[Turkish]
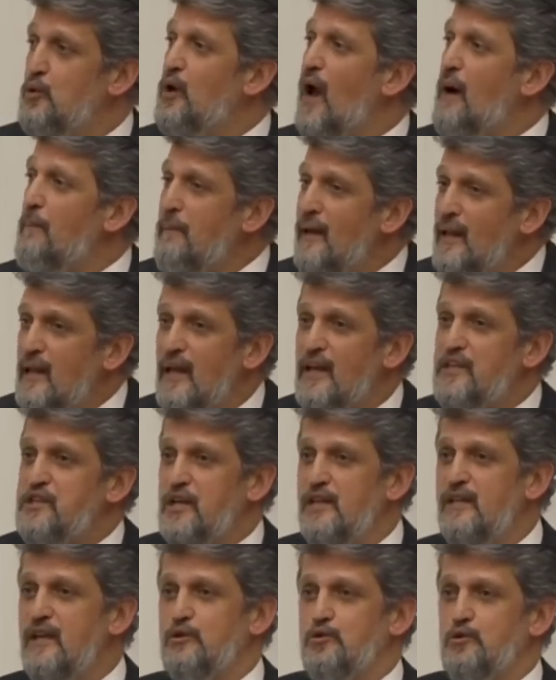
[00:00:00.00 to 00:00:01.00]
Yunan
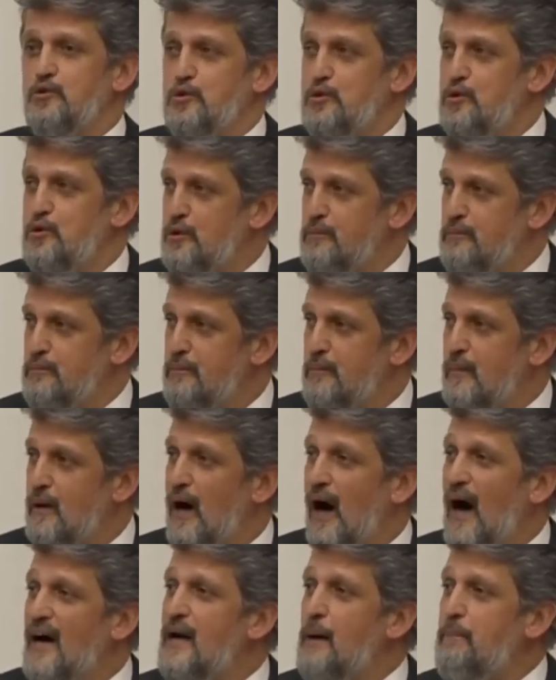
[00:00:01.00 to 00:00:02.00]
milliyetçiliğinde suçluyorum.
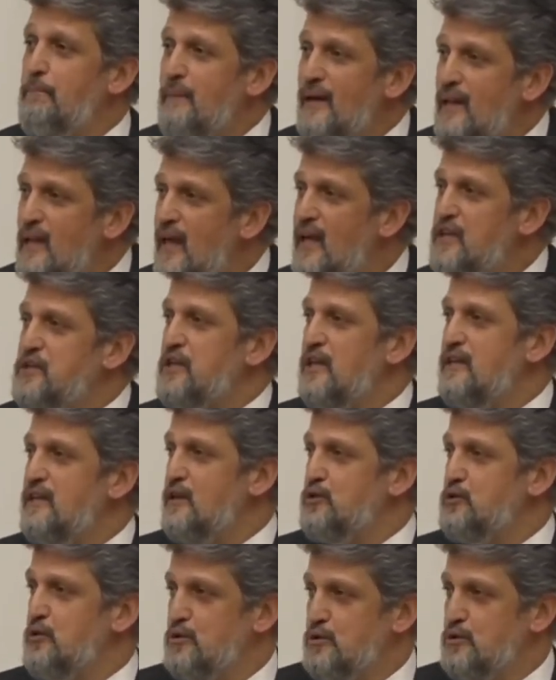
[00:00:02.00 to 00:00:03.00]
Arap
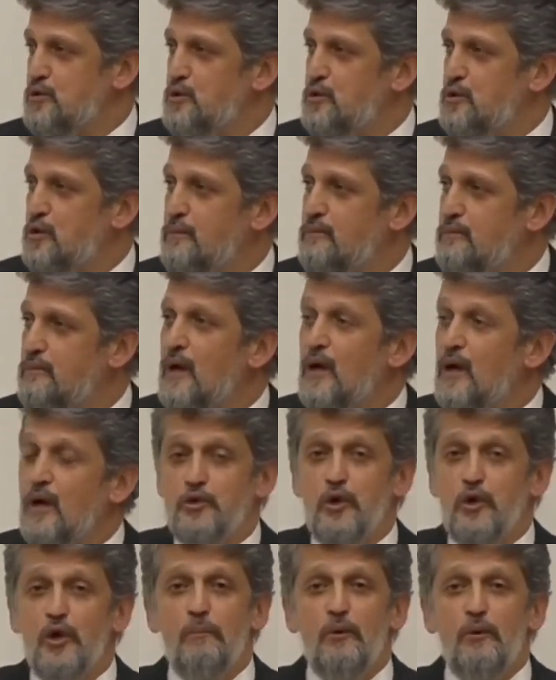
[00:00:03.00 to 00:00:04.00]
milliyetçiliğinde de suçluyorum.
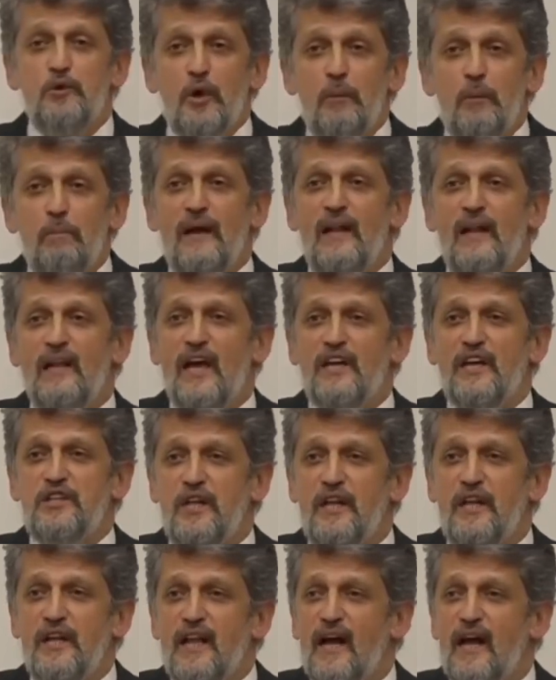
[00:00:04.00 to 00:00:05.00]
Çünkü bütün
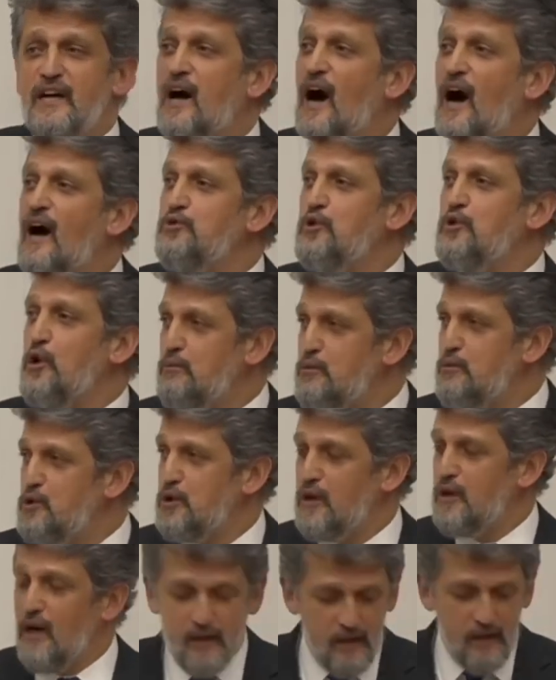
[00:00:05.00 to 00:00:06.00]
milliyetçilikler kan
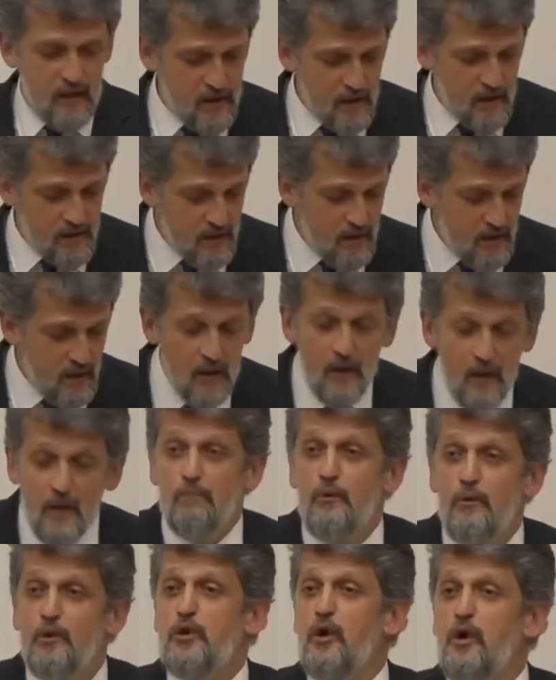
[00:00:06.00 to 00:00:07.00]
dökmüştür arkadaşlar.
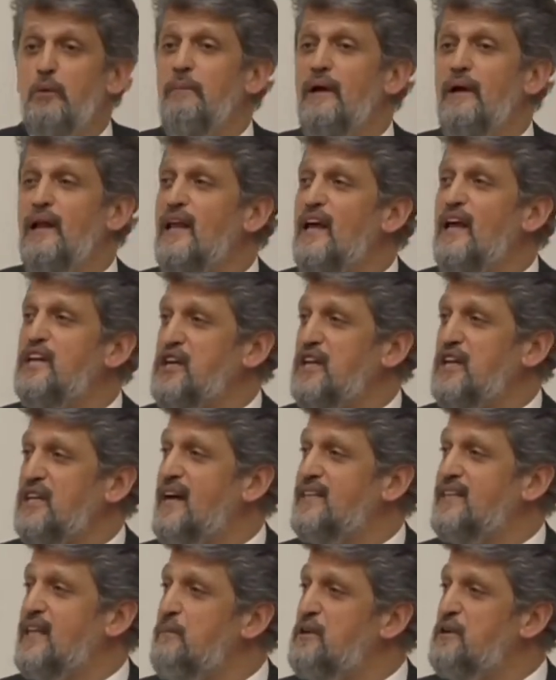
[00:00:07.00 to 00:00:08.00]
Bütün
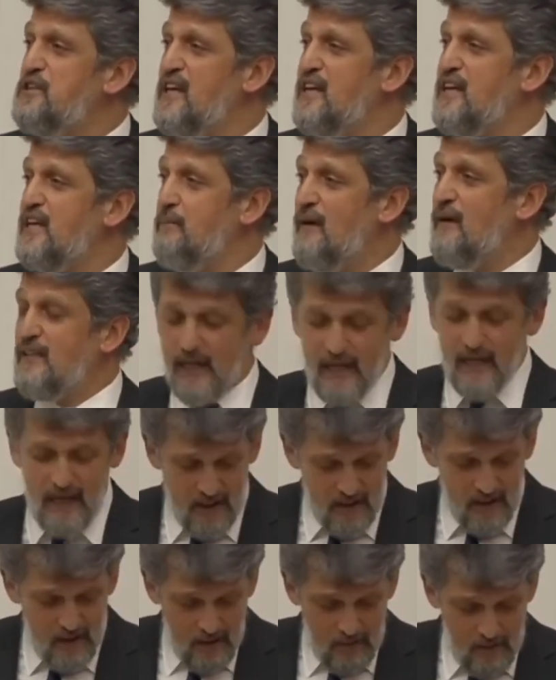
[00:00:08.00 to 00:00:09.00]
milliyetçilikler demiştir ki
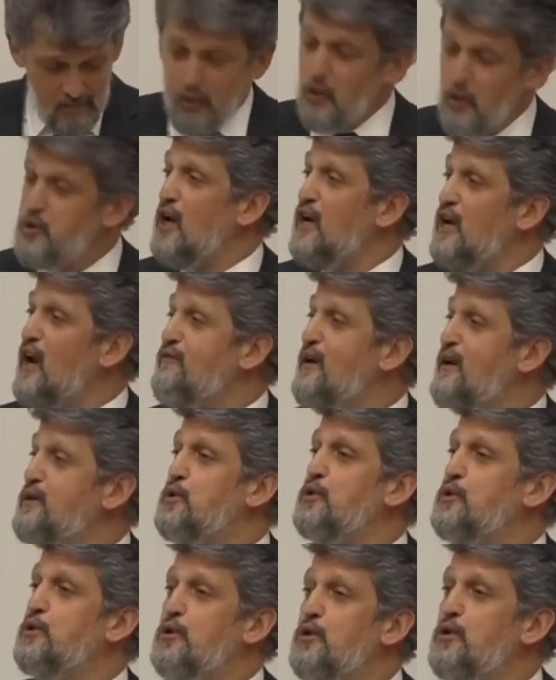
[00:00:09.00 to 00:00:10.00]
mesela bu
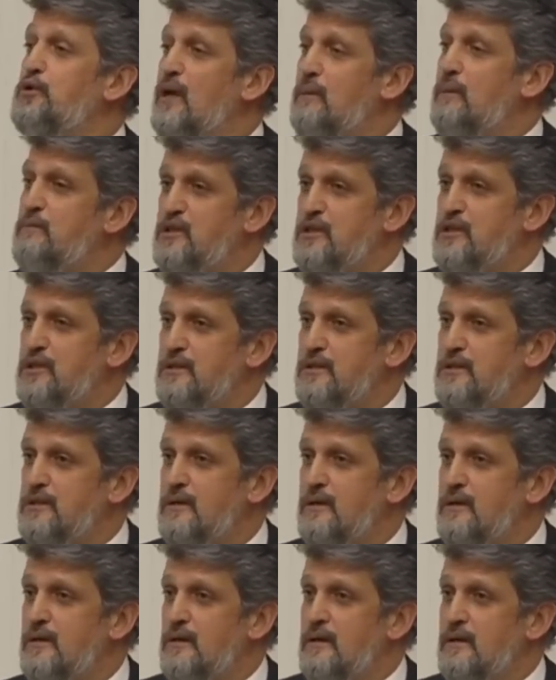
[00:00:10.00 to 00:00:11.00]
coğrafya Türk'ün demiştir.